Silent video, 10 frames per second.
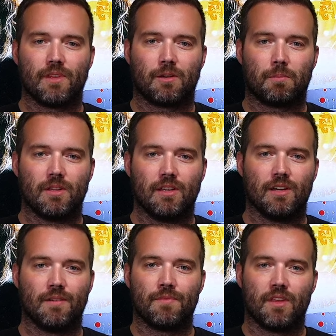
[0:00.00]
Ich bin
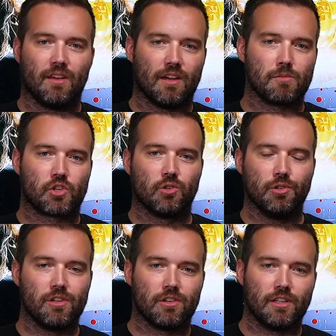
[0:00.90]
hier im
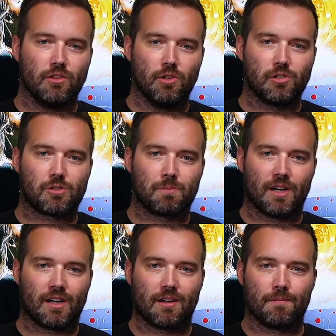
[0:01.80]
Studio in
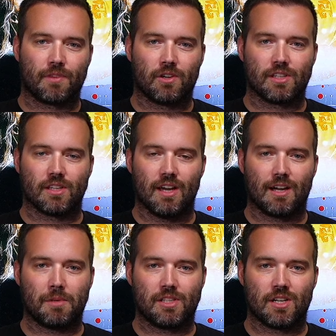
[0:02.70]
Nussbach heute
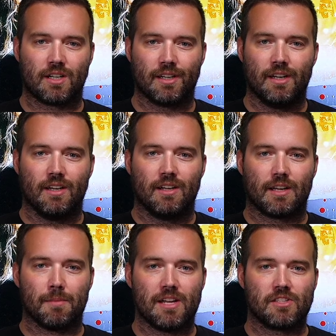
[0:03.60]
Nachmittag
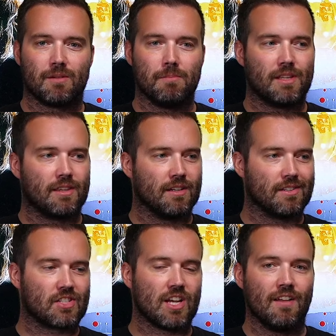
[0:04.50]
gemeinsam mit der
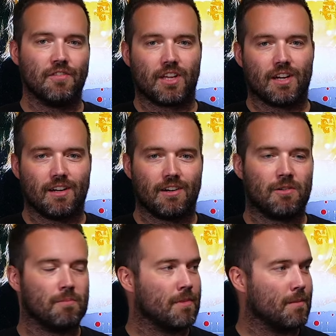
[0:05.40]
Sandra und mit